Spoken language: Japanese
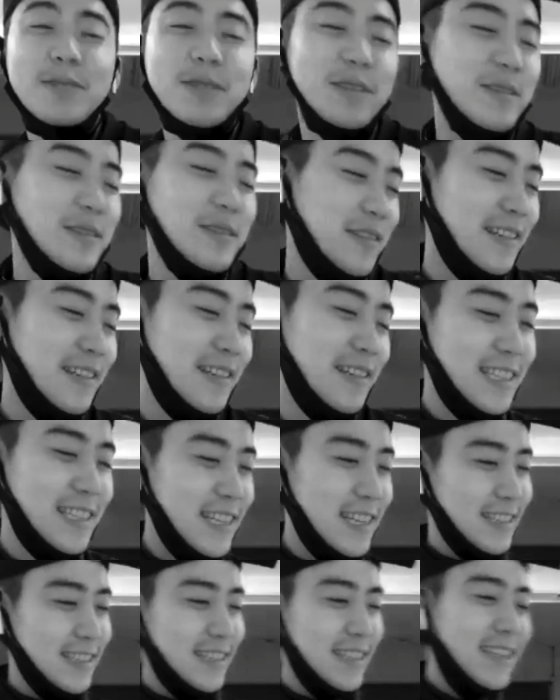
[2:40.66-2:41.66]
持ってくるか分かっ
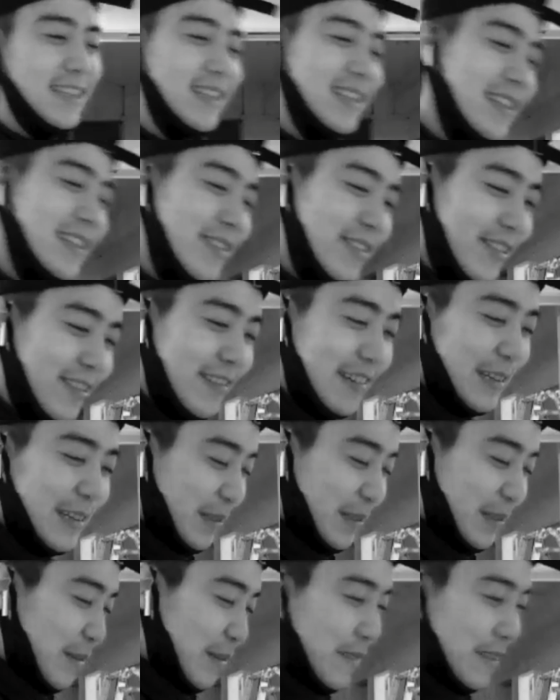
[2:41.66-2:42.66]
てないかさ、いいのか
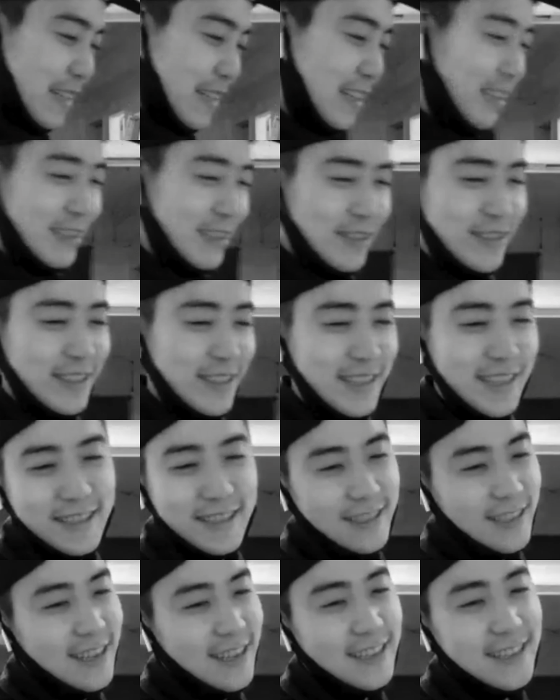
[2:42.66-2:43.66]
悪いのか分からん。それに
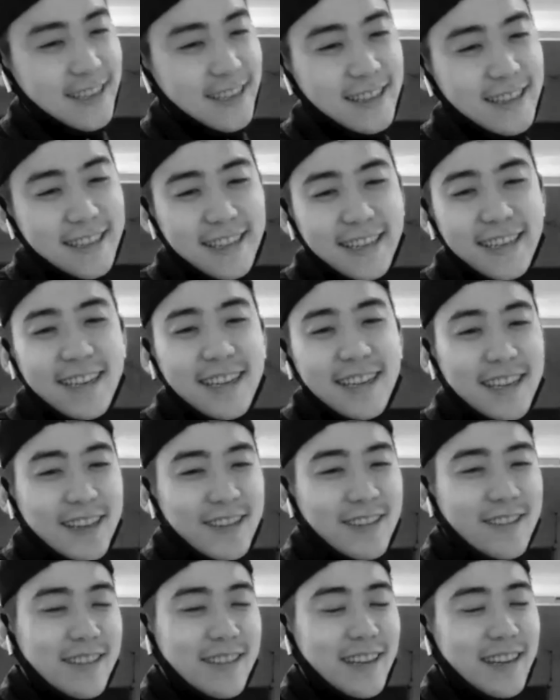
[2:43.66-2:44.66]
対して判断できん。
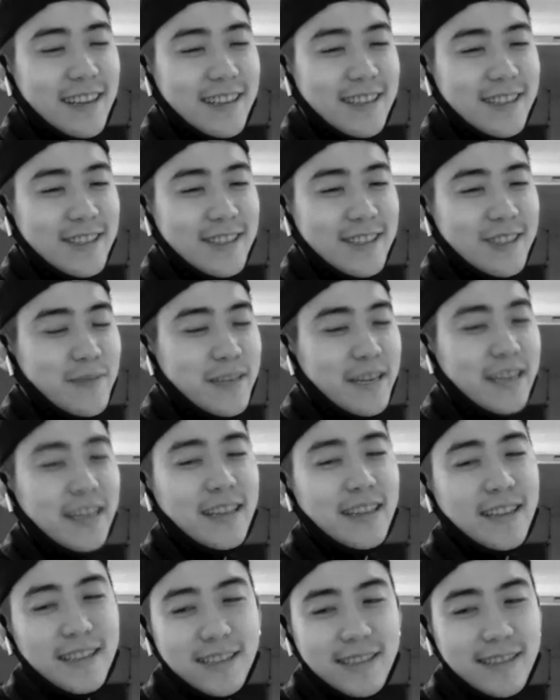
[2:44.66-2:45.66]
こんな感じの
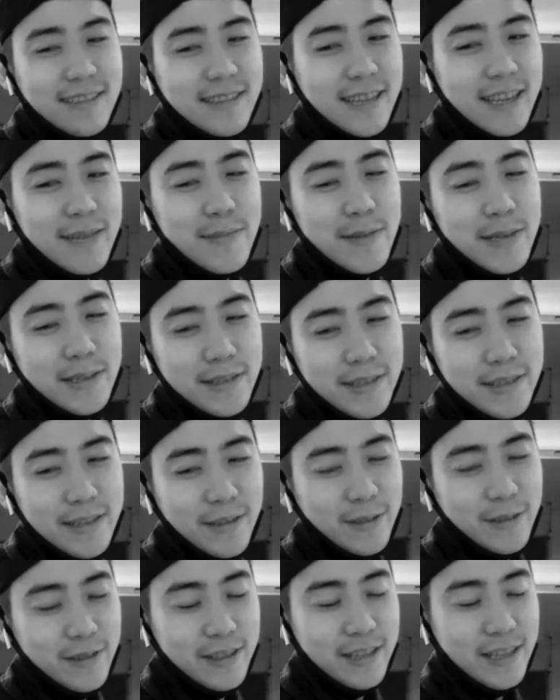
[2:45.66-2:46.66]
プランなんですって今言っ
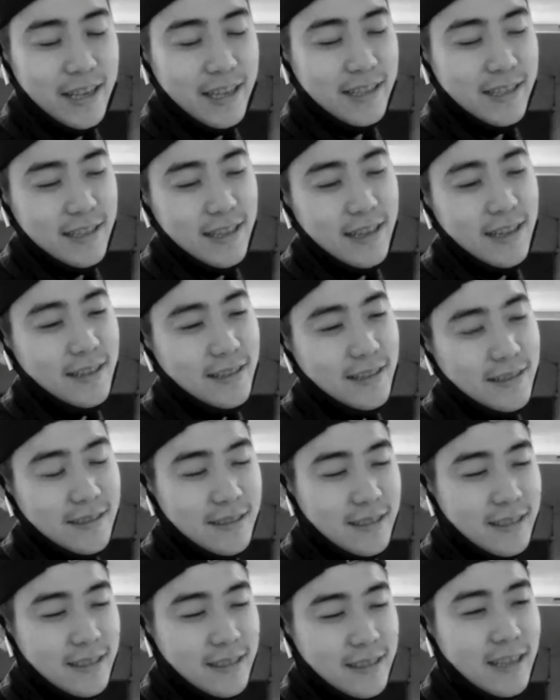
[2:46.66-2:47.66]
たことに対して、
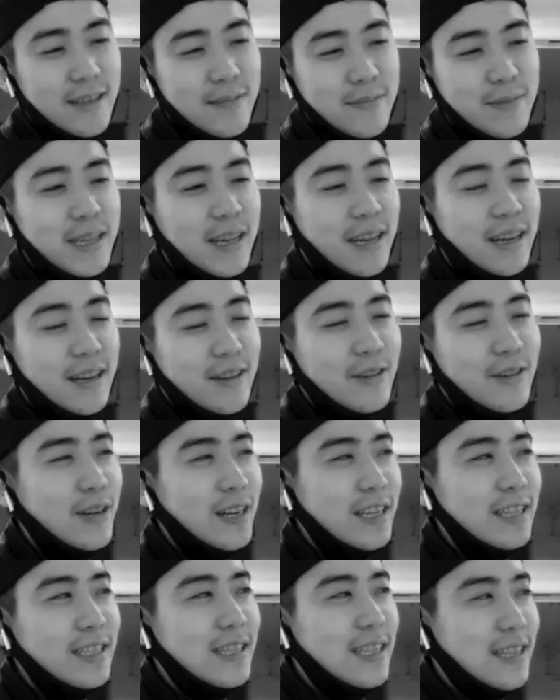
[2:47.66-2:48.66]
うん、やってみた方
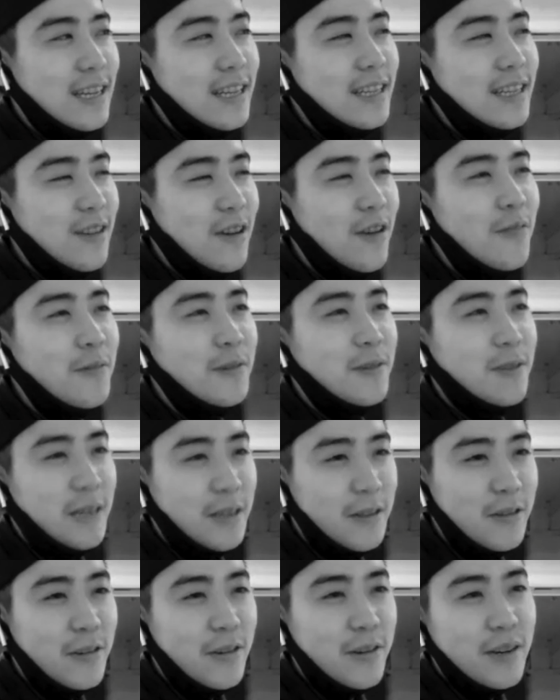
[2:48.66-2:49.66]
がいいんじゃないとは思う
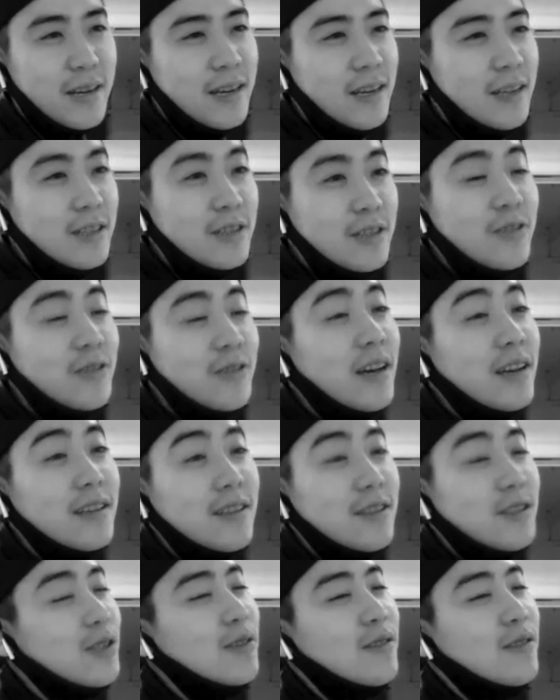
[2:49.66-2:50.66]
けど、その
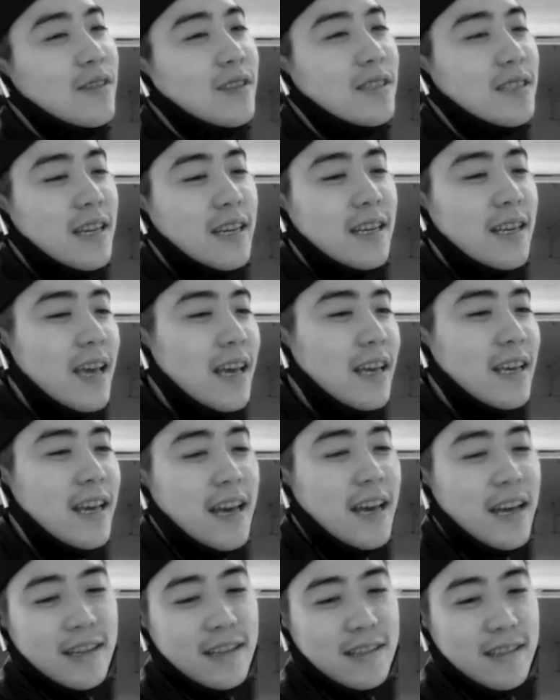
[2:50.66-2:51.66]
アイデア超いいじゃん、いけい
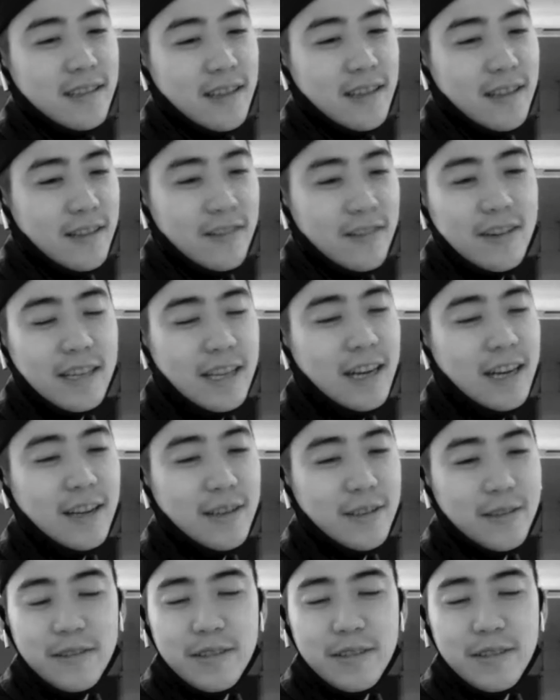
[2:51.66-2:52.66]
けってはな
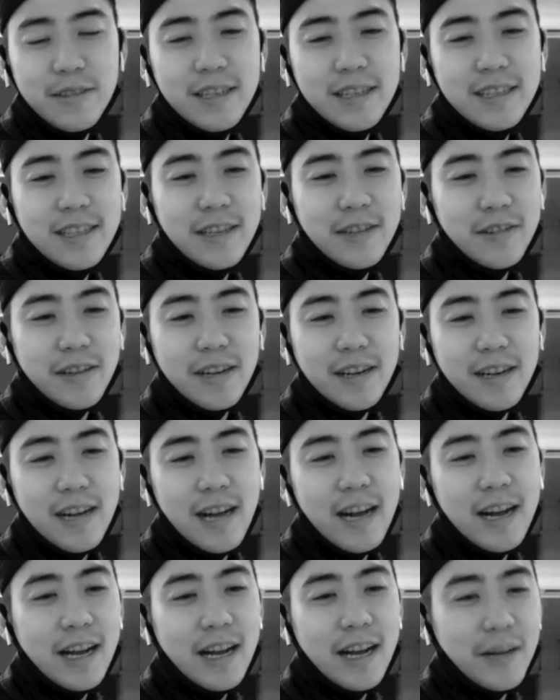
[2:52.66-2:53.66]
らんよ。っていうのが
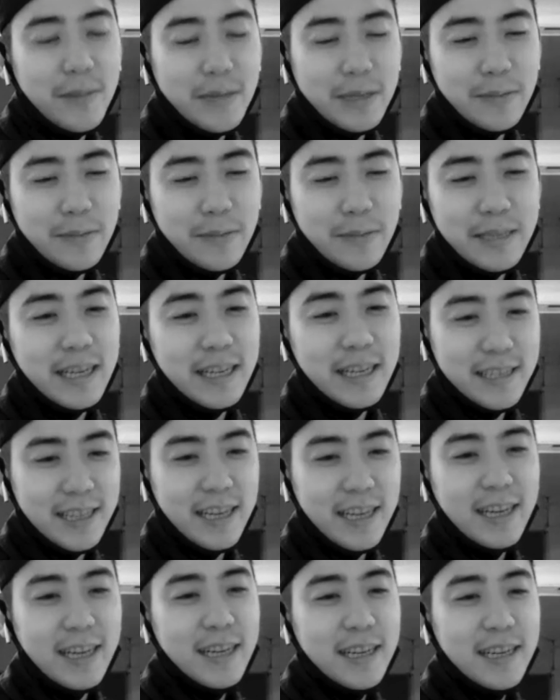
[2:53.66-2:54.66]
考えがまとまってないき
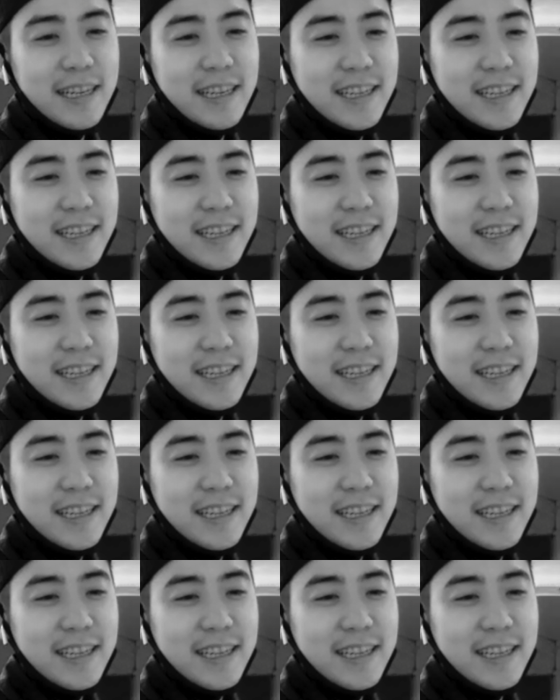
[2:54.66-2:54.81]
さ、